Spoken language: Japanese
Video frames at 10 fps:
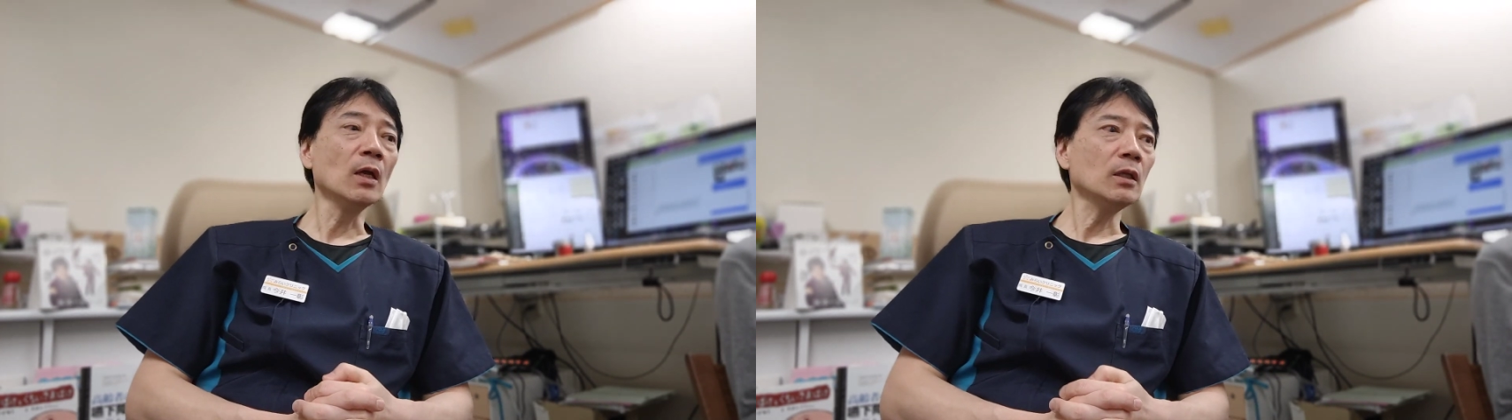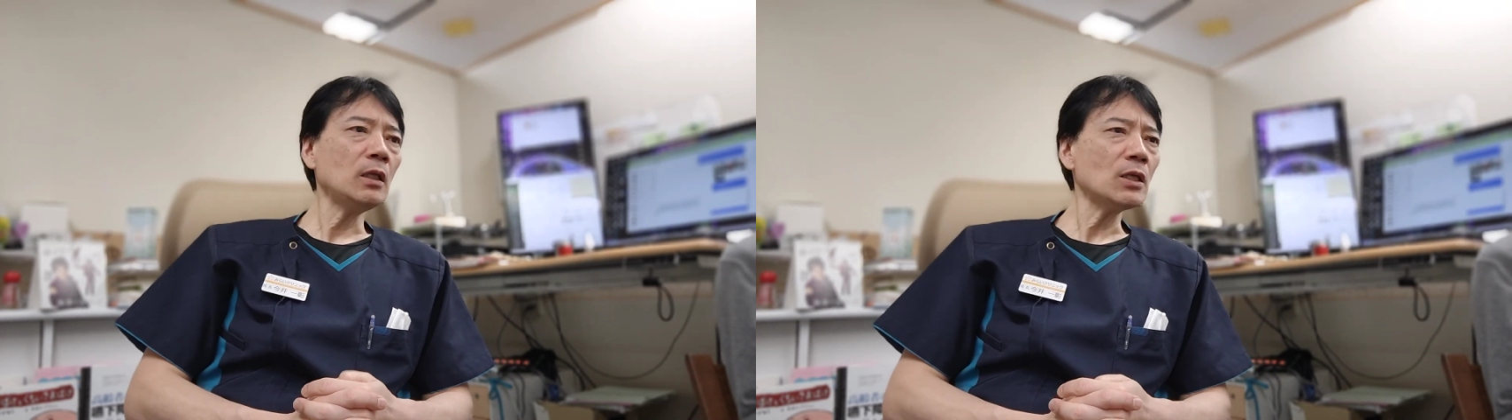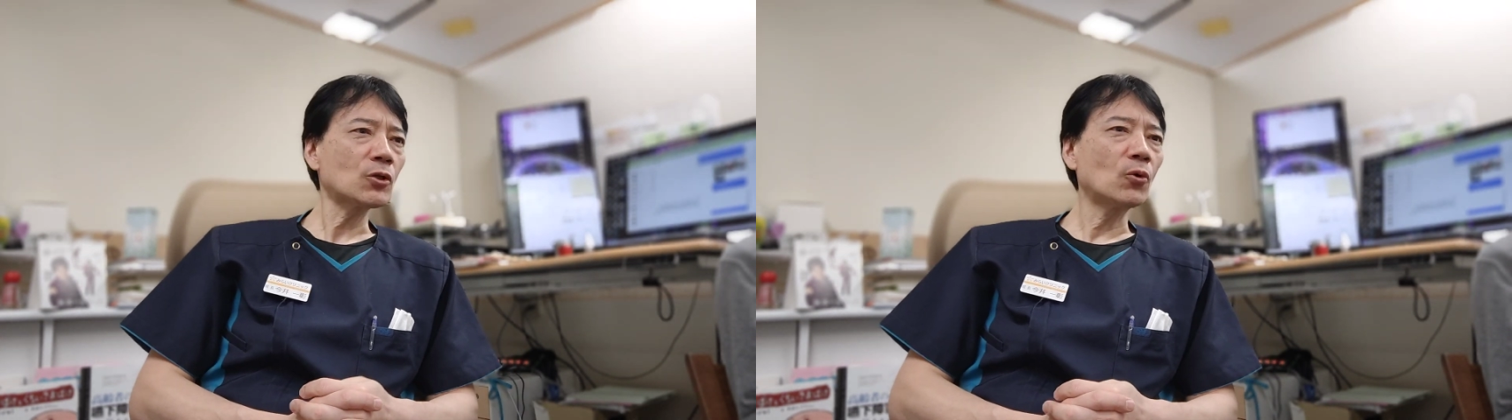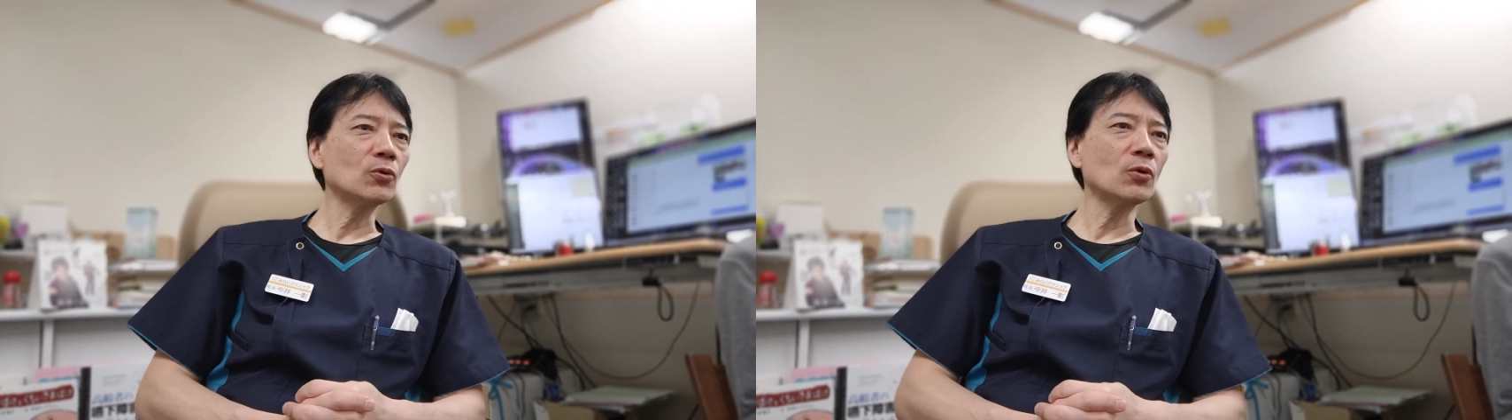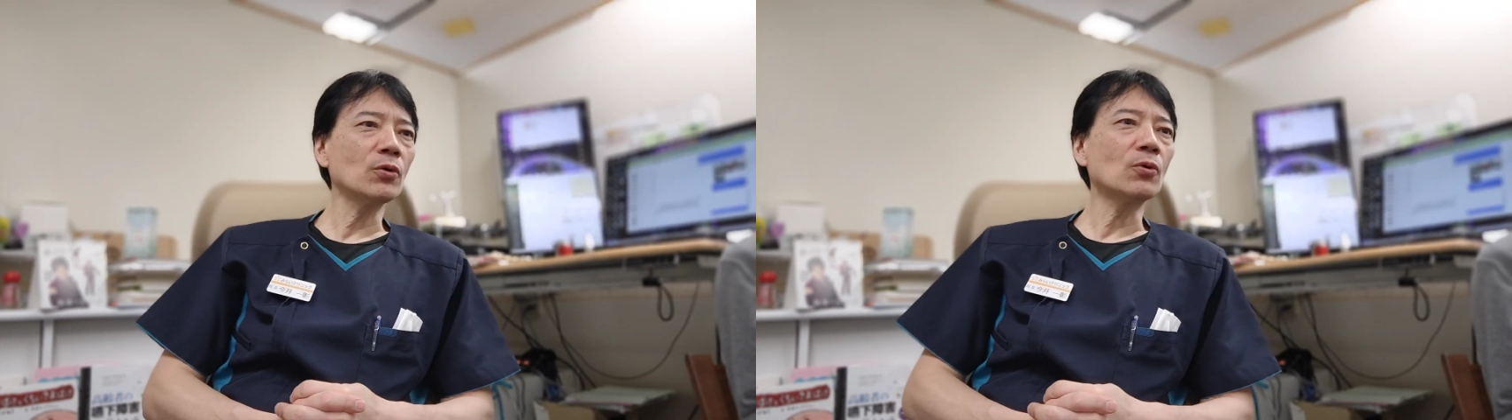認知行
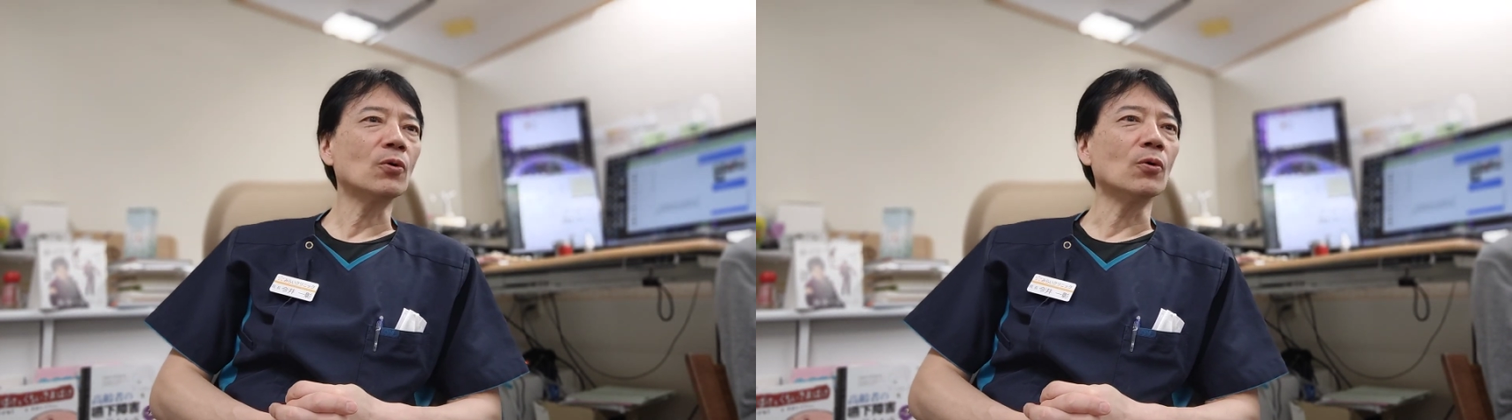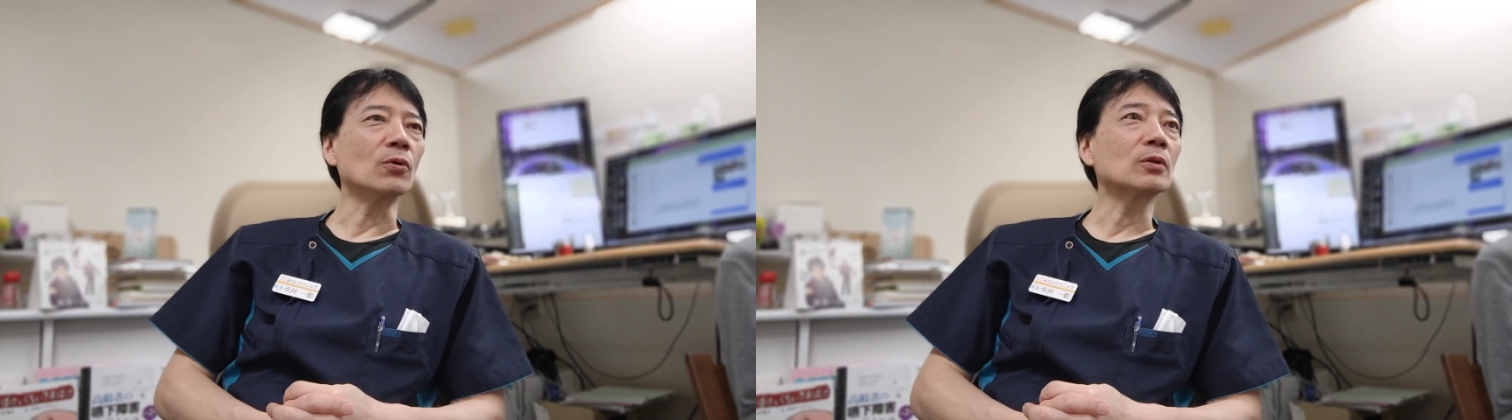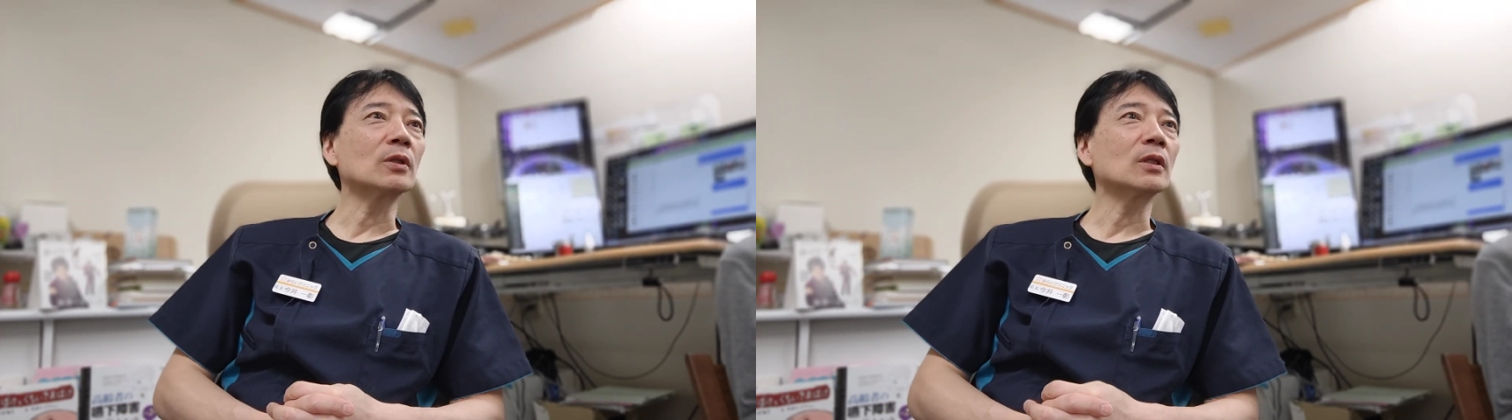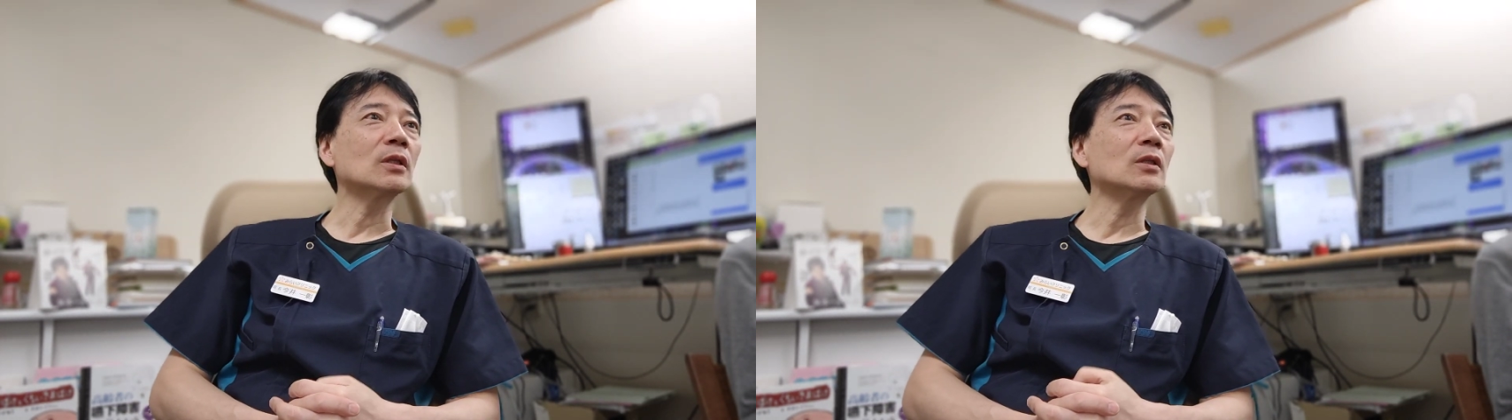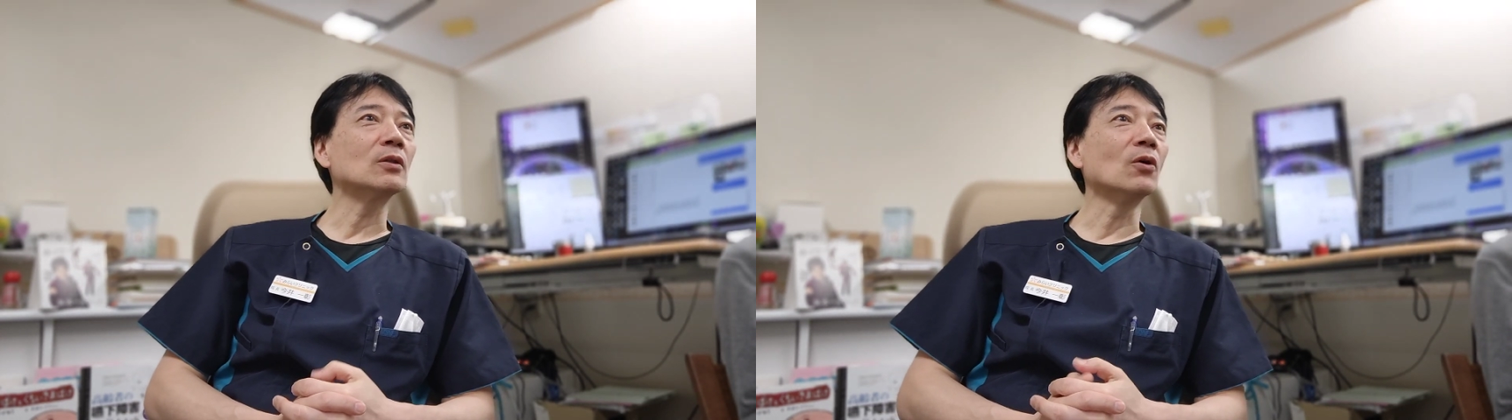動療法
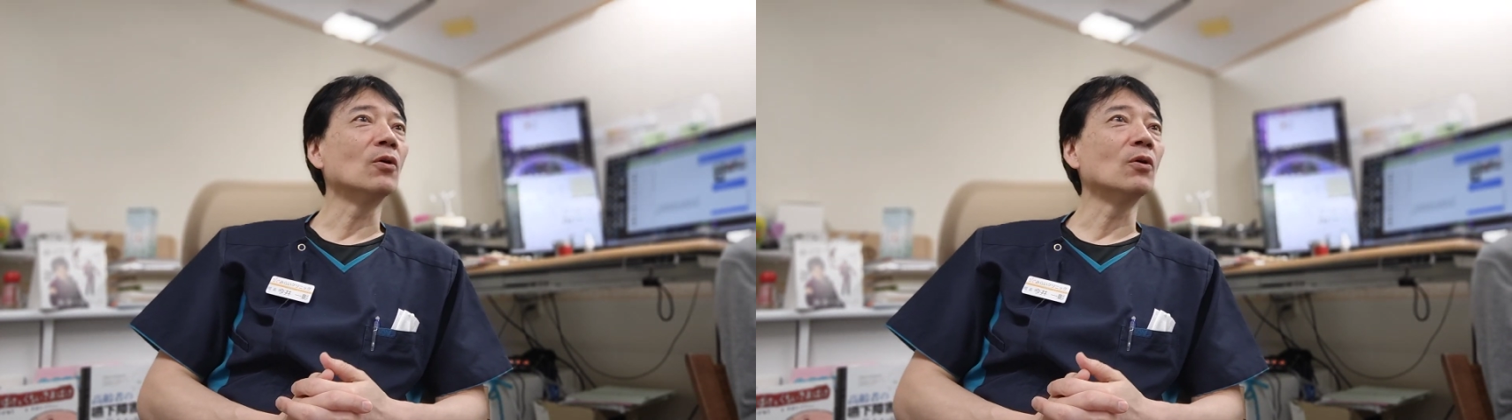の、